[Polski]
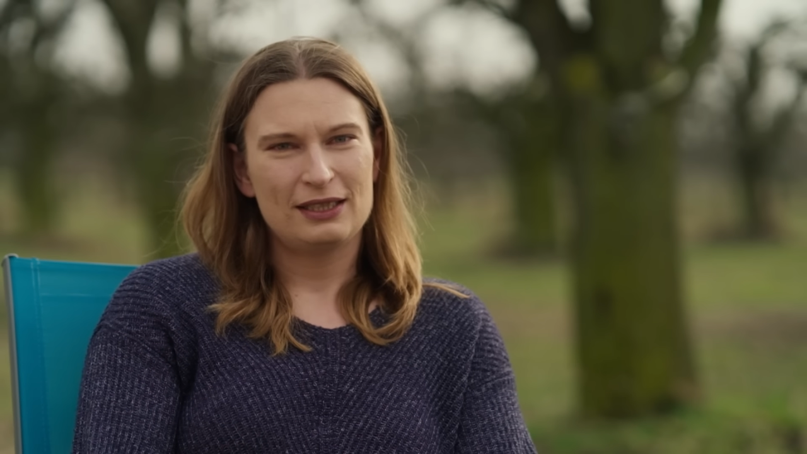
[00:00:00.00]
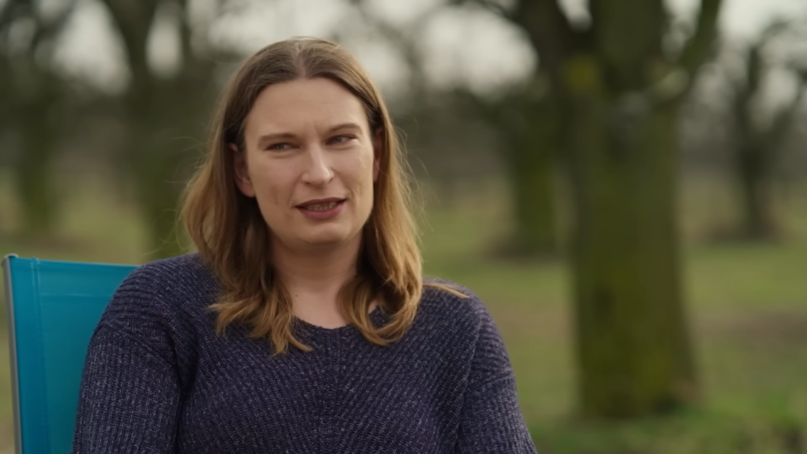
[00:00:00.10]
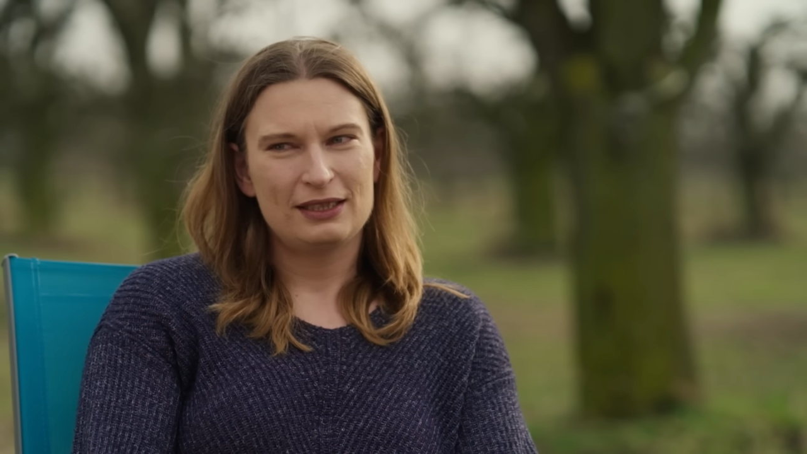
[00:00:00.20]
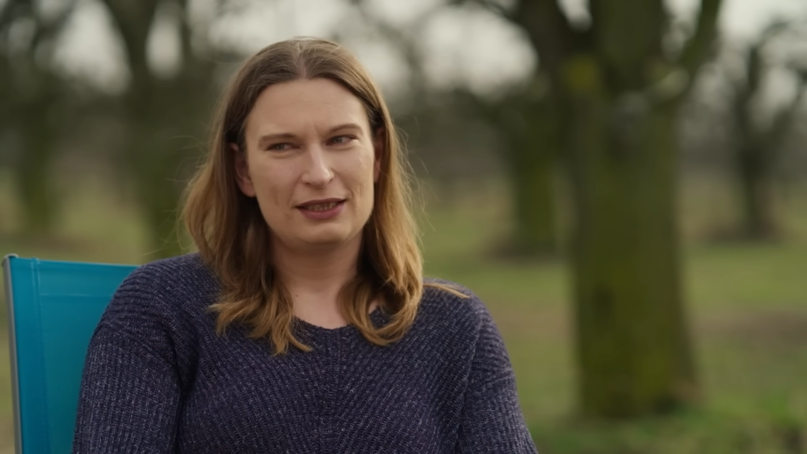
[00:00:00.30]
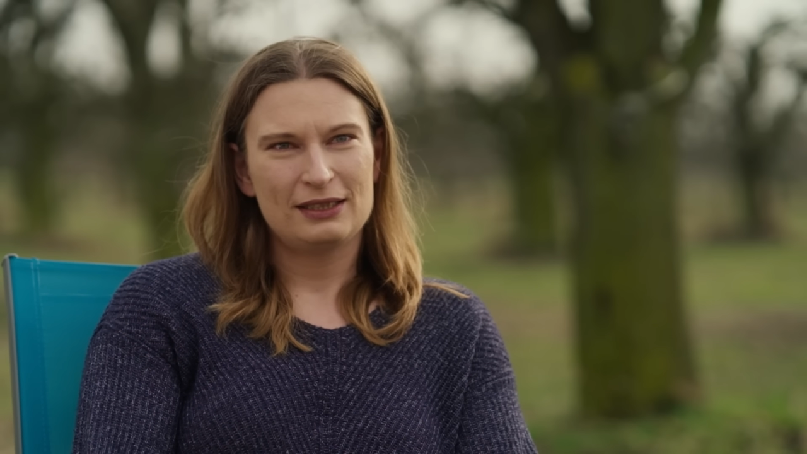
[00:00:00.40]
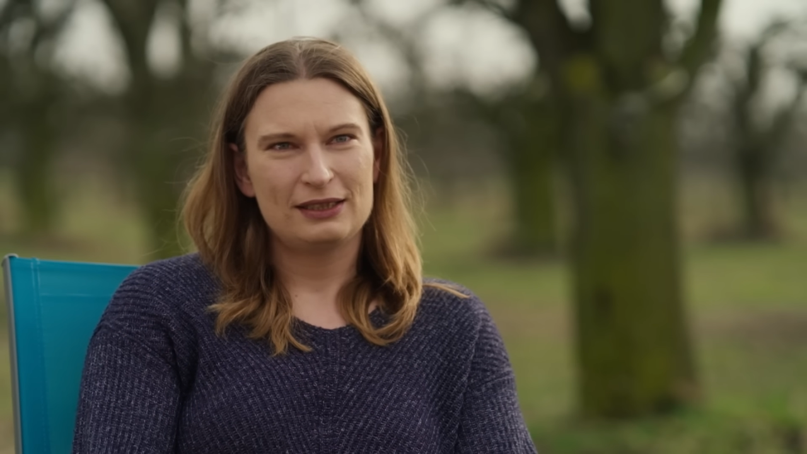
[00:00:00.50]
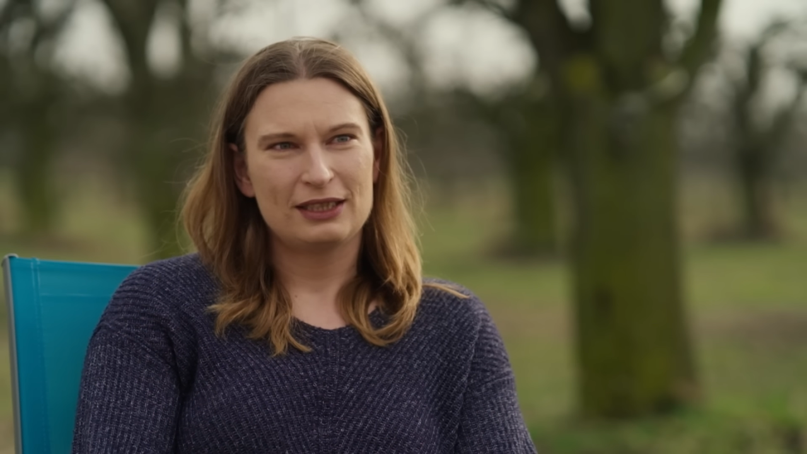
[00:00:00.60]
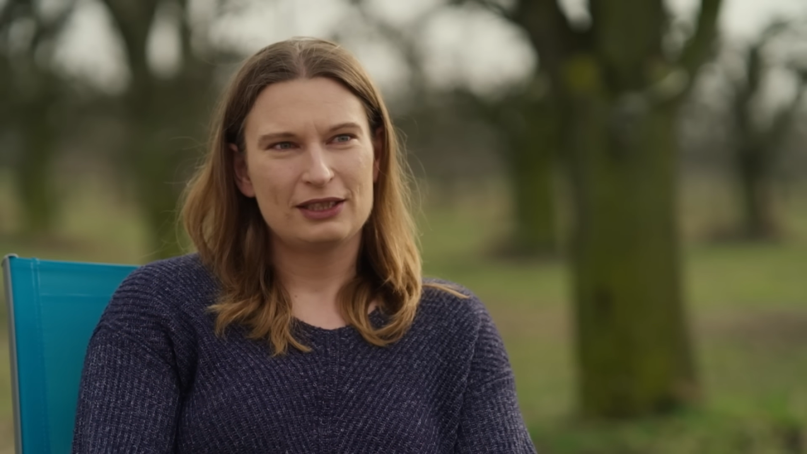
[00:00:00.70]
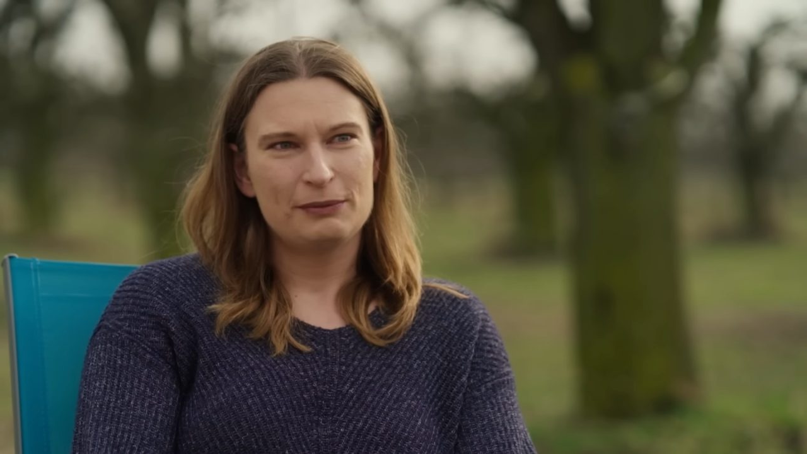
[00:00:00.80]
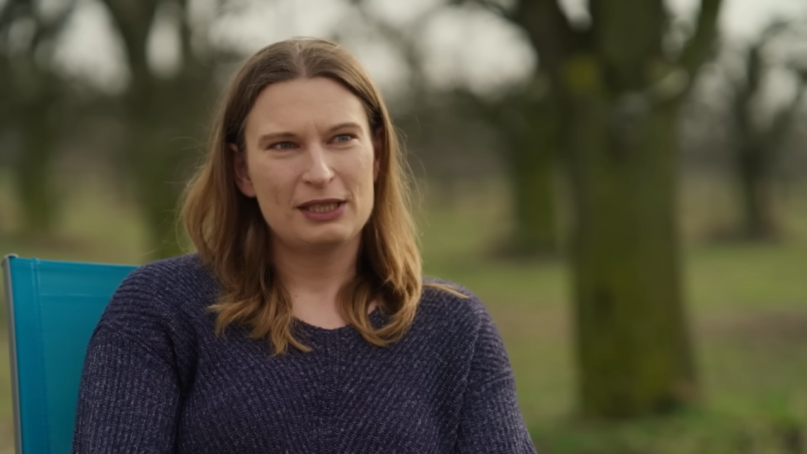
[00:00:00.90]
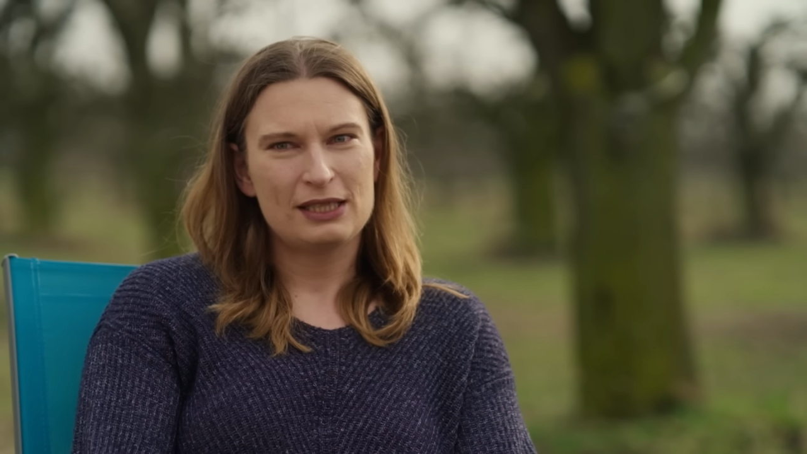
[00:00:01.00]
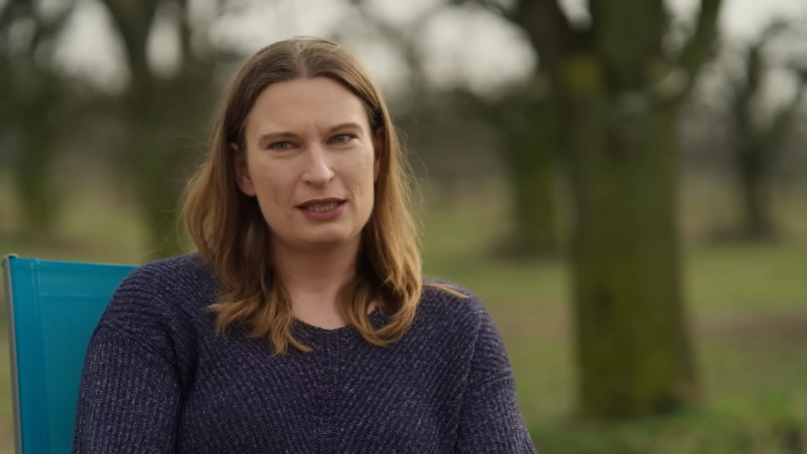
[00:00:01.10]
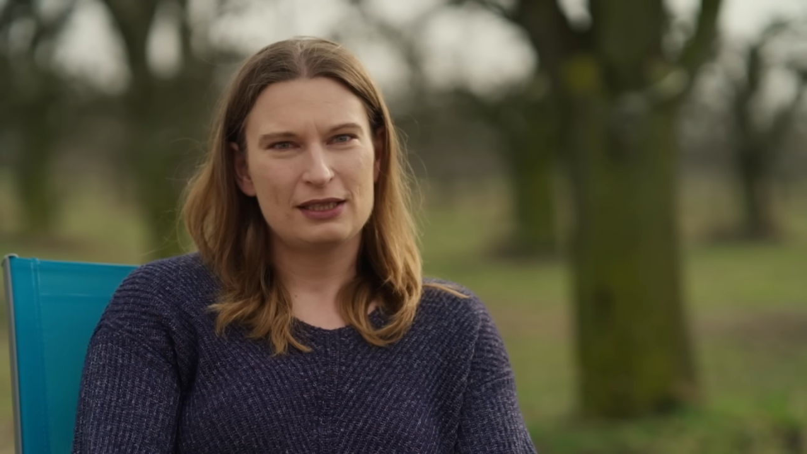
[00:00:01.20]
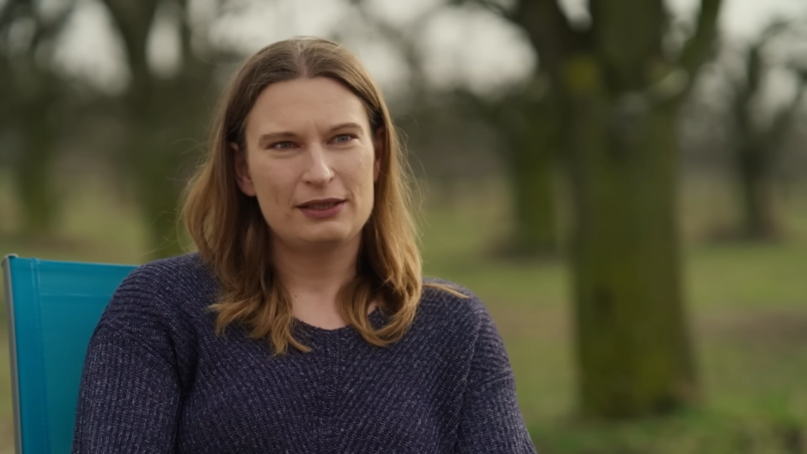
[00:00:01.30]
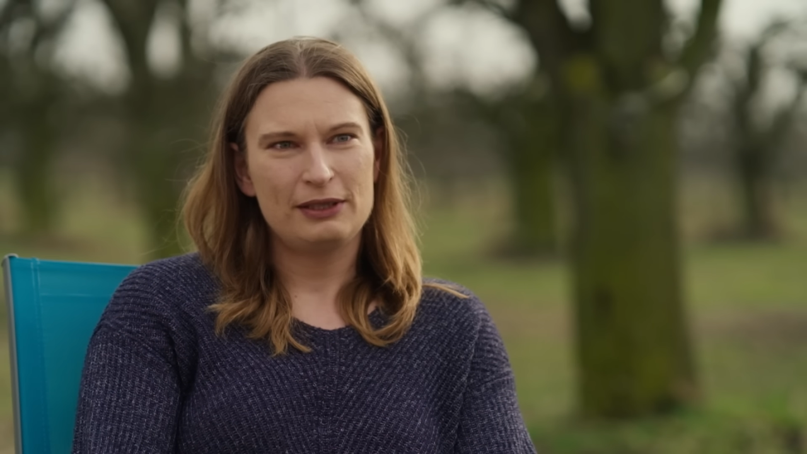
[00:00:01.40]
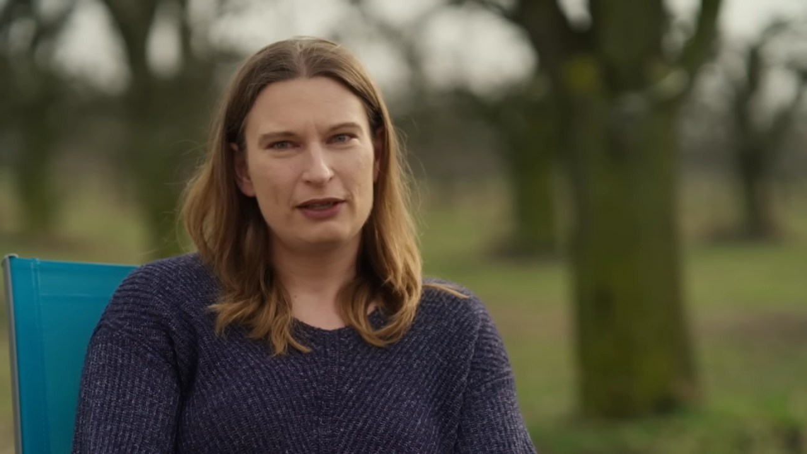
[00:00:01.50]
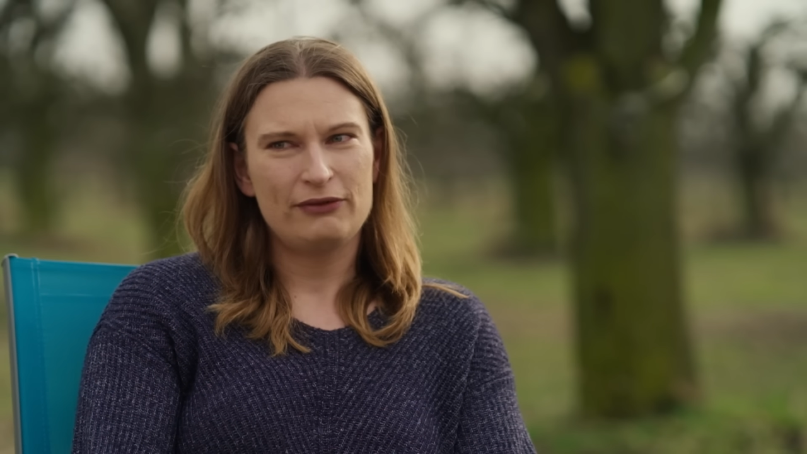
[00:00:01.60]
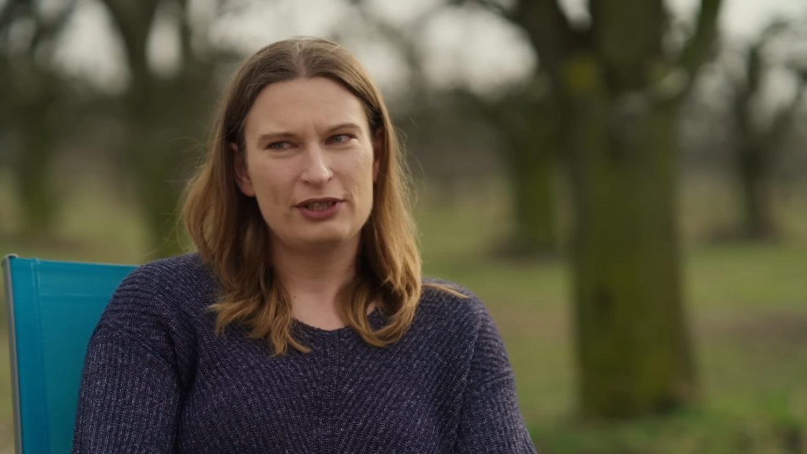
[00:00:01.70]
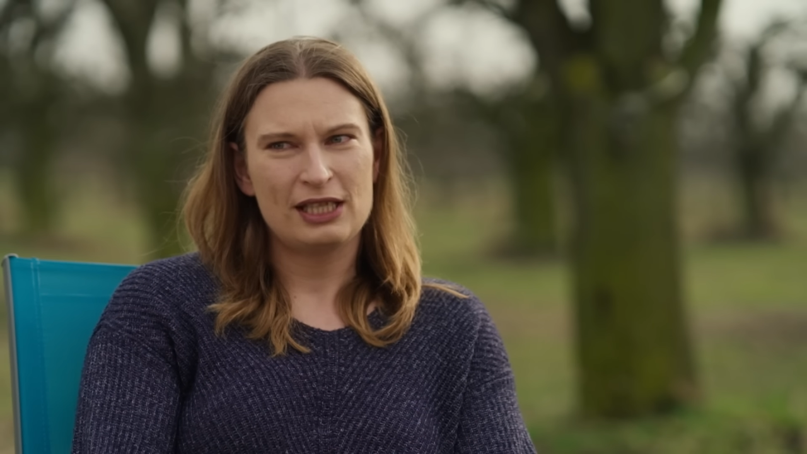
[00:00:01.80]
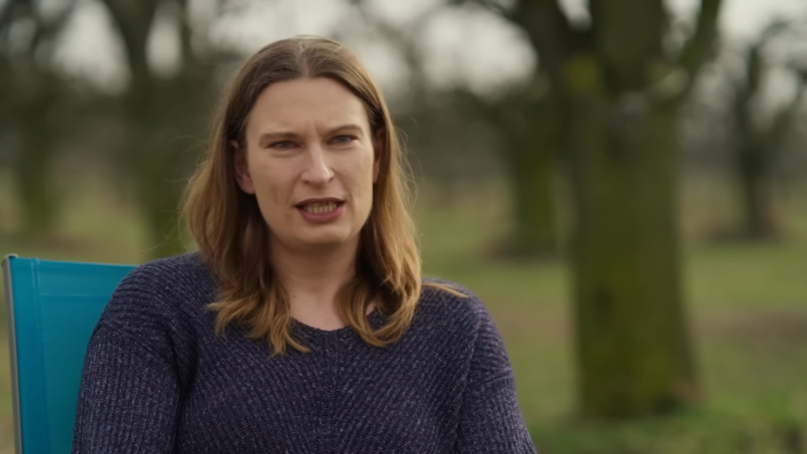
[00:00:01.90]
E, natomiast e, ja
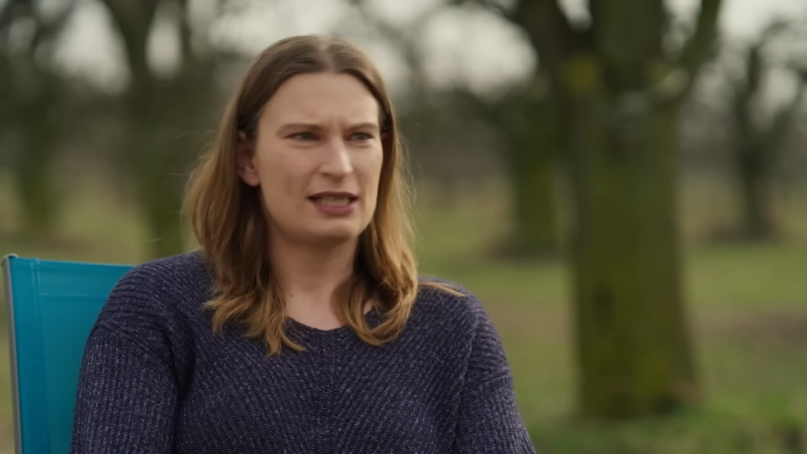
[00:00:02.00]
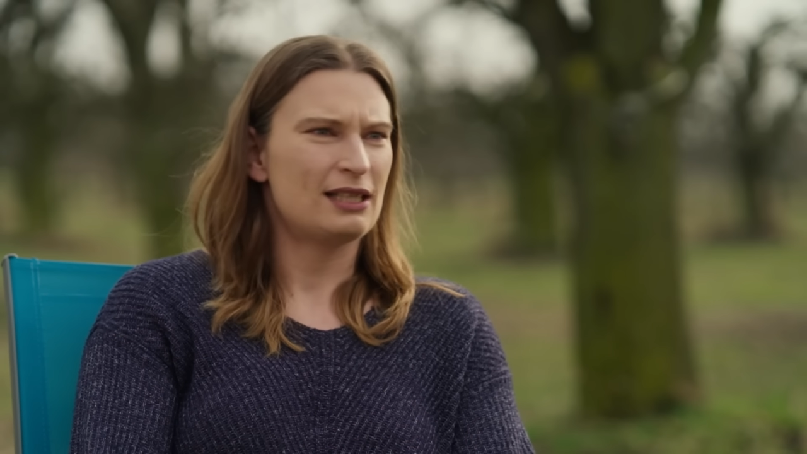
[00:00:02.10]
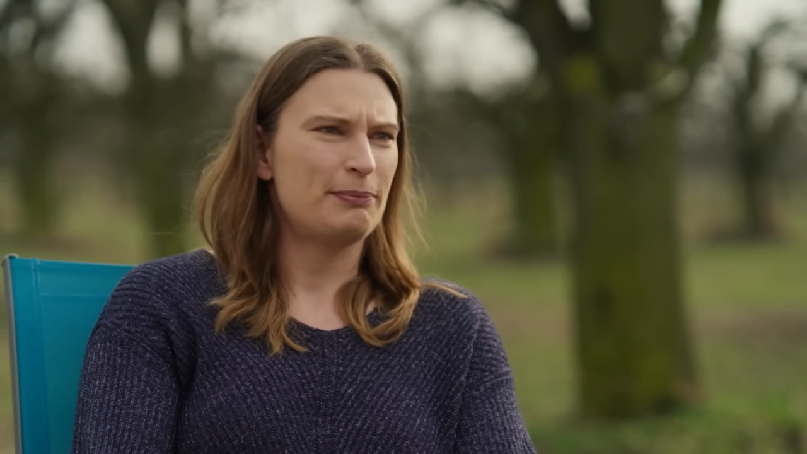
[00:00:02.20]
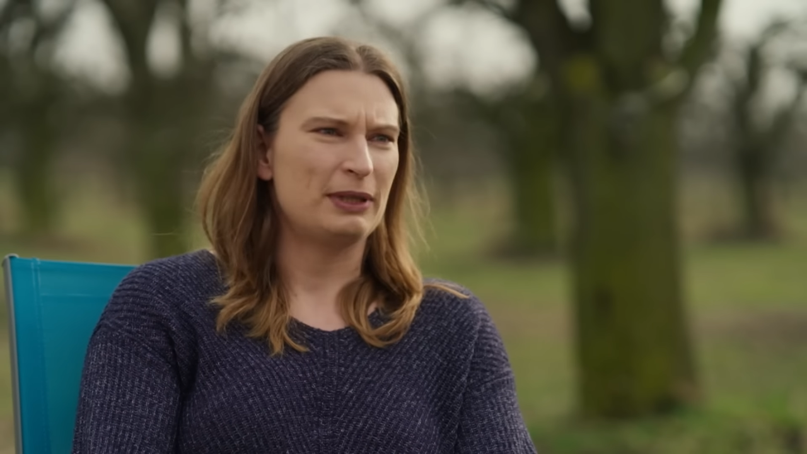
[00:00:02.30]
wyznaję zasadę